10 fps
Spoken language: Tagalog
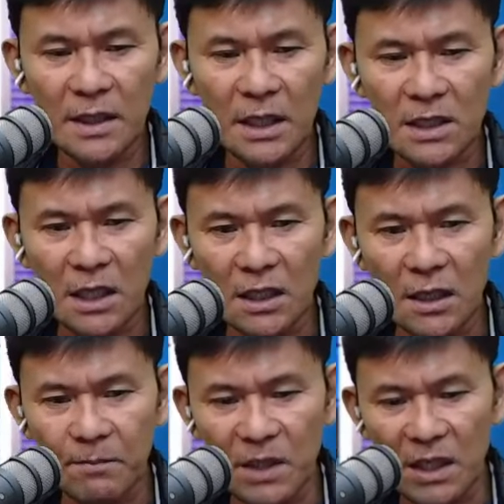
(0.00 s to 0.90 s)

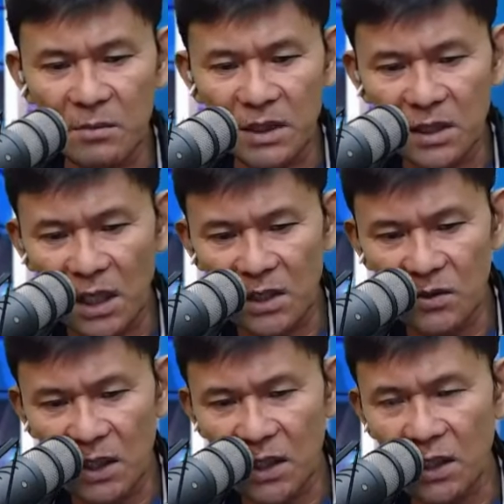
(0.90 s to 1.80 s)
Nakatanggap na naman tayo
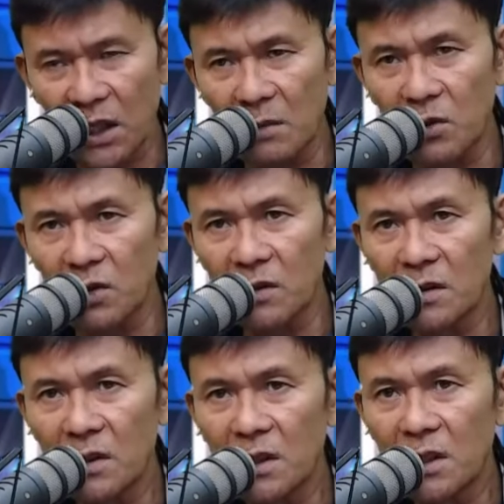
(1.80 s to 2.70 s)
ng reklamo
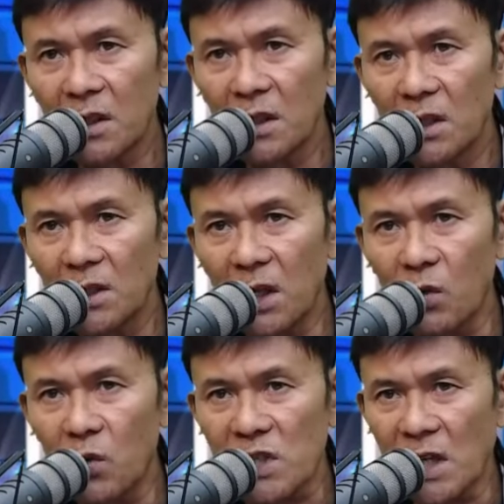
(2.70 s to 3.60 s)
na
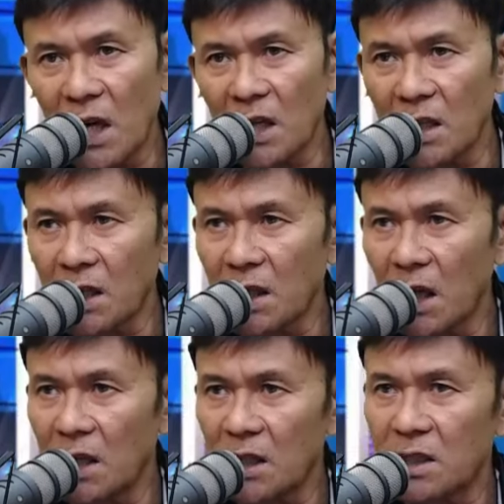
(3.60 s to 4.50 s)
kung saan
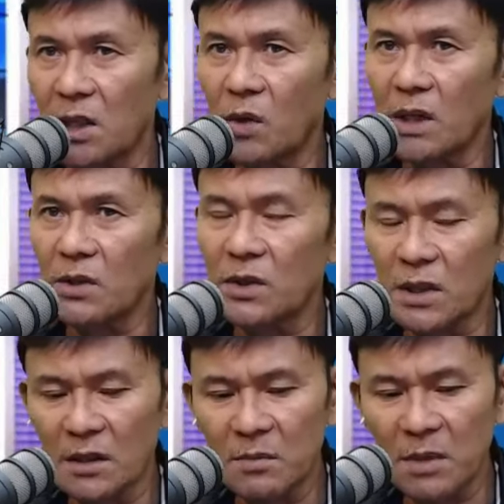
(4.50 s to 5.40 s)
nagkalat daw ngayon
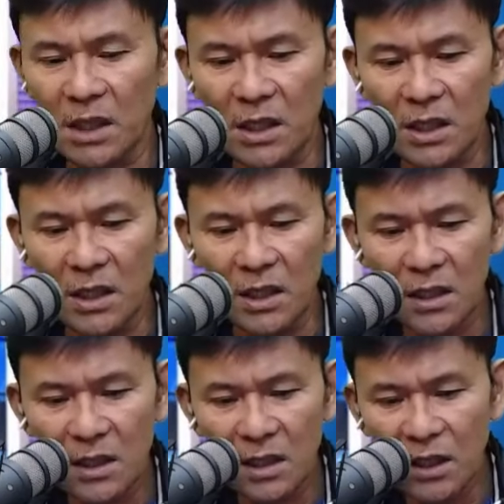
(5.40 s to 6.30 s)
ang mga
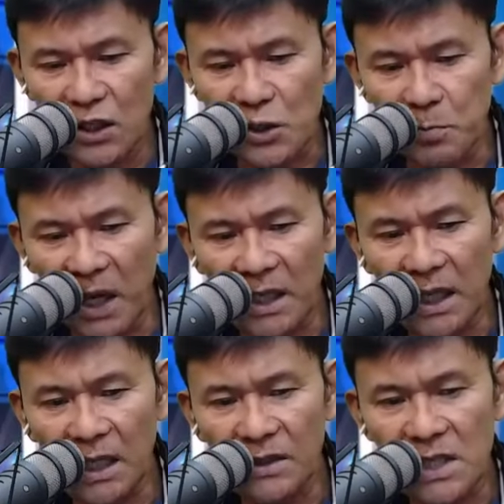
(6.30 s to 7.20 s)

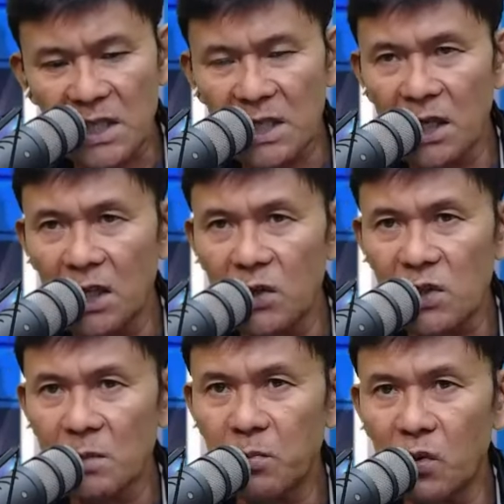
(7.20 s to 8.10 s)
smuggled na sigarilyo
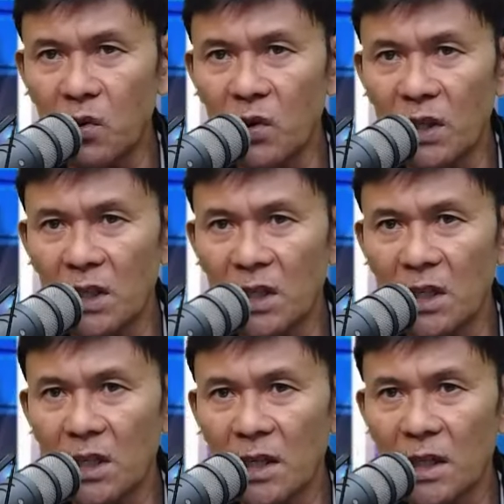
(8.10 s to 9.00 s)
sa buong
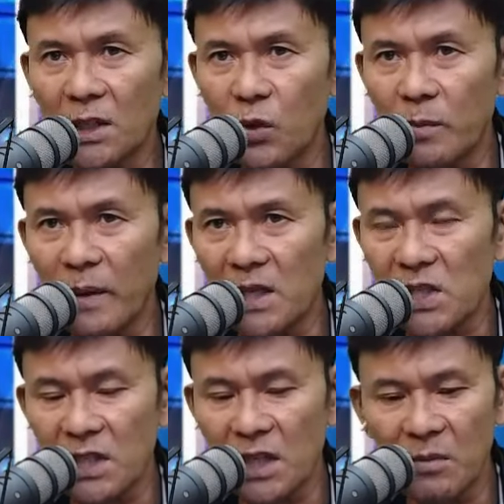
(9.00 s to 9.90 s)
uh, Nueva
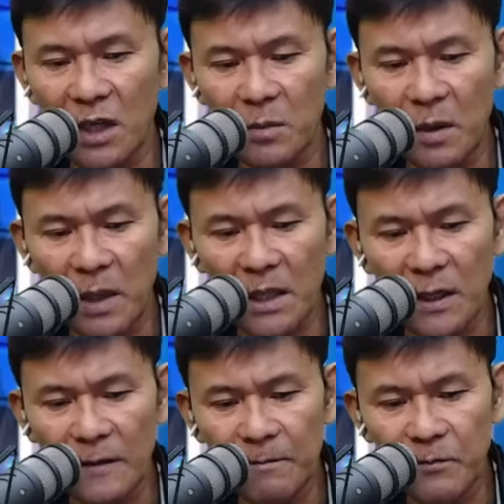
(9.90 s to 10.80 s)
Ecija mga
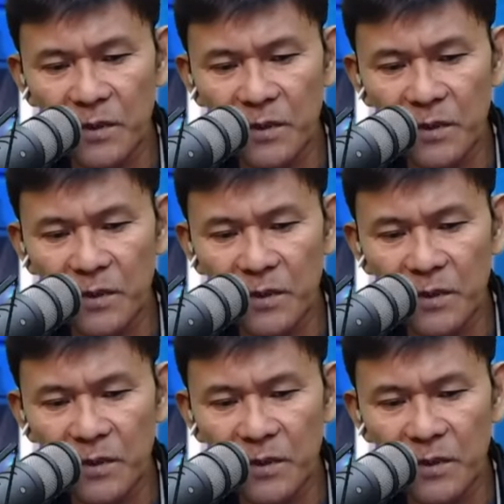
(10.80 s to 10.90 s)
kababayan